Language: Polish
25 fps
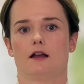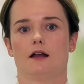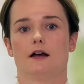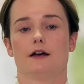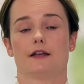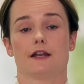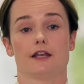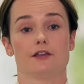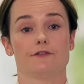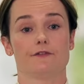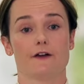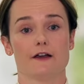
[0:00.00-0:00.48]

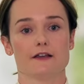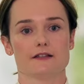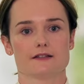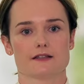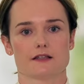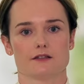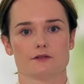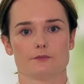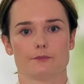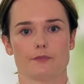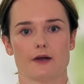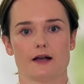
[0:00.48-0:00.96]

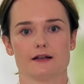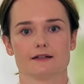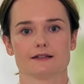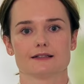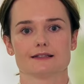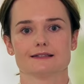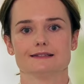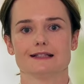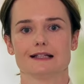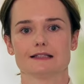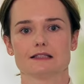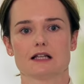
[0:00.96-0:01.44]
Raiffeisen
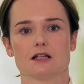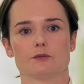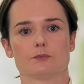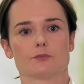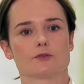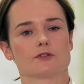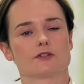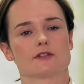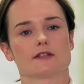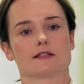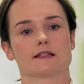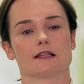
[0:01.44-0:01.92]
Bank nadal
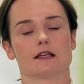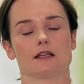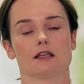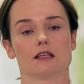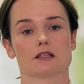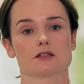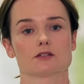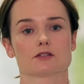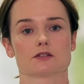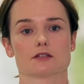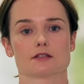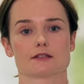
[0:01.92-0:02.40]

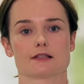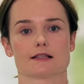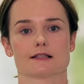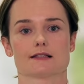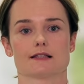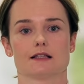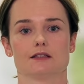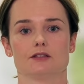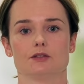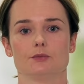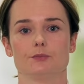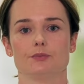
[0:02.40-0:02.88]
pozostaje co do
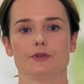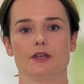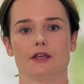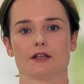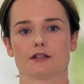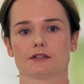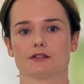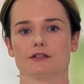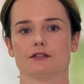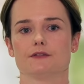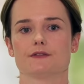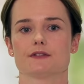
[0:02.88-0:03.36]
zasady
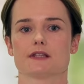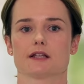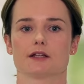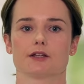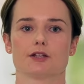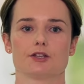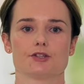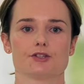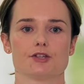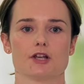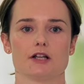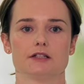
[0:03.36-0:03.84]
bierny w
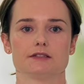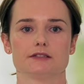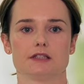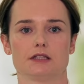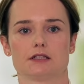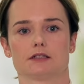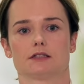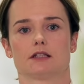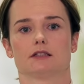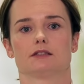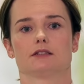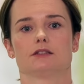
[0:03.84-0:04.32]
zakresie
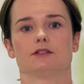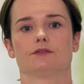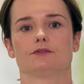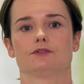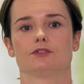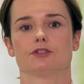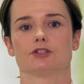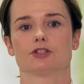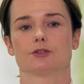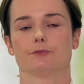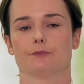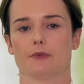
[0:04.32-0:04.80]

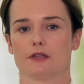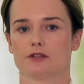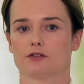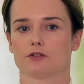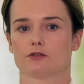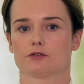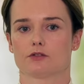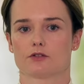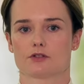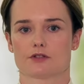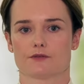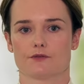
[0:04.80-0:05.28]
alternatywnych
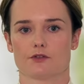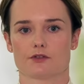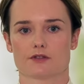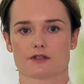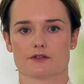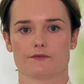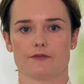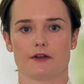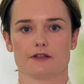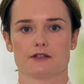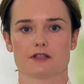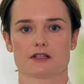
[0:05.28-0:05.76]
metod
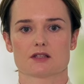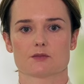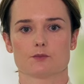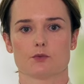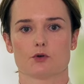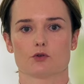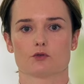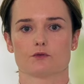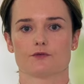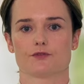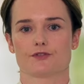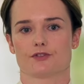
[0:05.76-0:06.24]
rozwiązywania
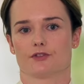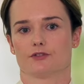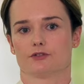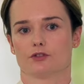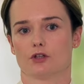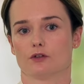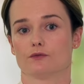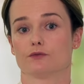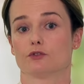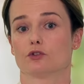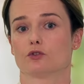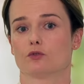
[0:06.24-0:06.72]
sporów
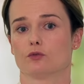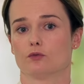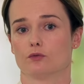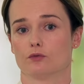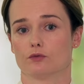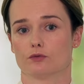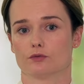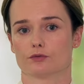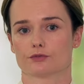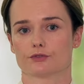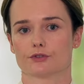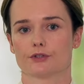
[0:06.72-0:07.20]
sądowych
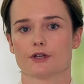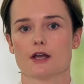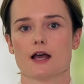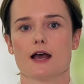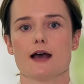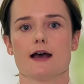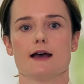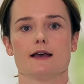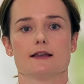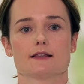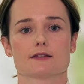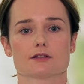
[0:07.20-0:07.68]
ugód.
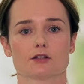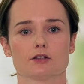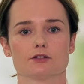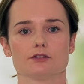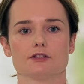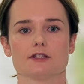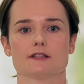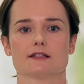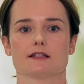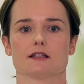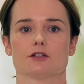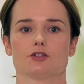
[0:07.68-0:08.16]

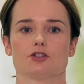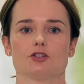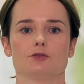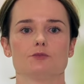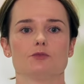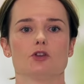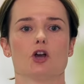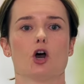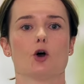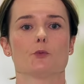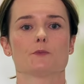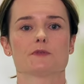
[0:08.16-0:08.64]
Zgodnie z
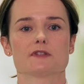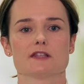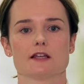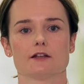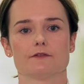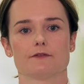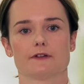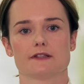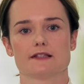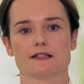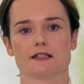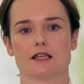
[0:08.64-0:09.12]
naszymi
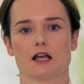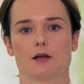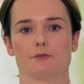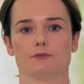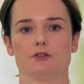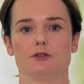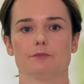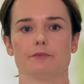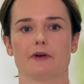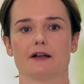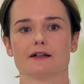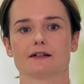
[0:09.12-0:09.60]

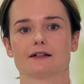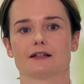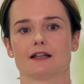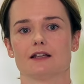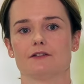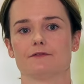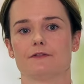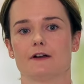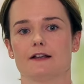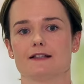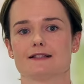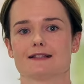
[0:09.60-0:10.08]
obserwacjami Bank
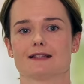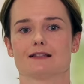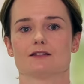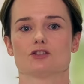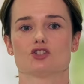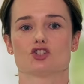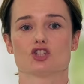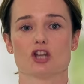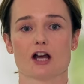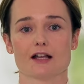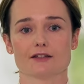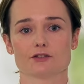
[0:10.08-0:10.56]

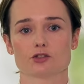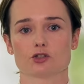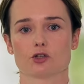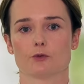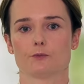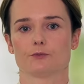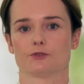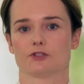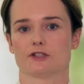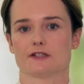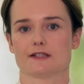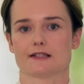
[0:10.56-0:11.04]
Raiffeisen
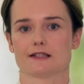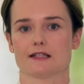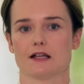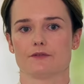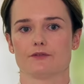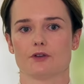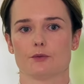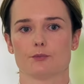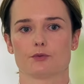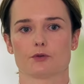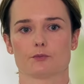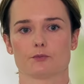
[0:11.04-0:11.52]
rzadko
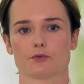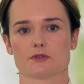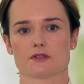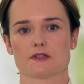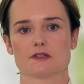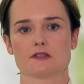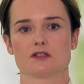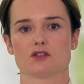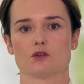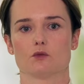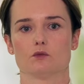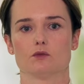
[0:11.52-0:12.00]
przedstawia
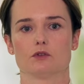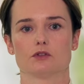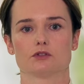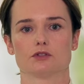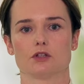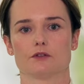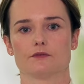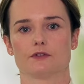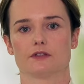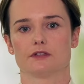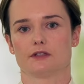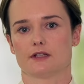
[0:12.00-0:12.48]
propozycje
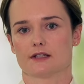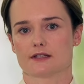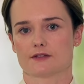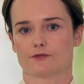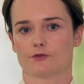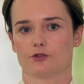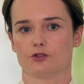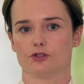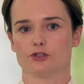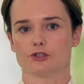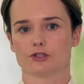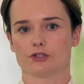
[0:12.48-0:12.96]
ugodowe dla
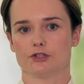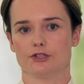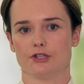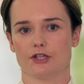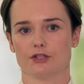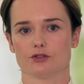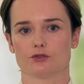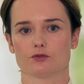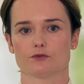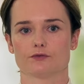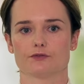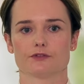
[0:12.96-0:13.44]
swoich
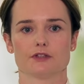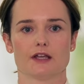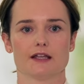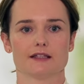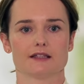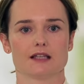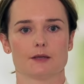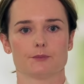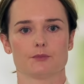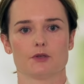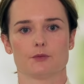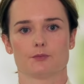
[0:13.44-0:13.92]
klientów na
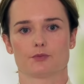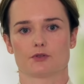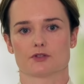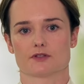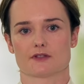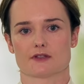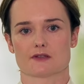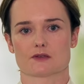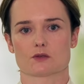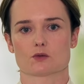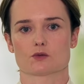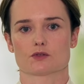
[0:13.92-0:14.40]
etapie
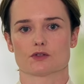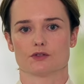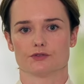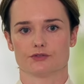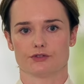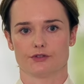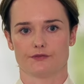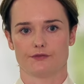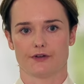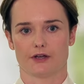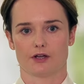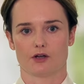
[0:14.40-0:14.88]
procesu
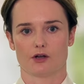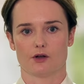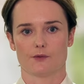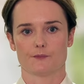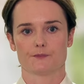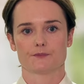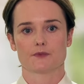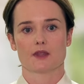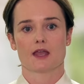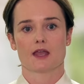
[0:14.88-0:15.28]
sądowego.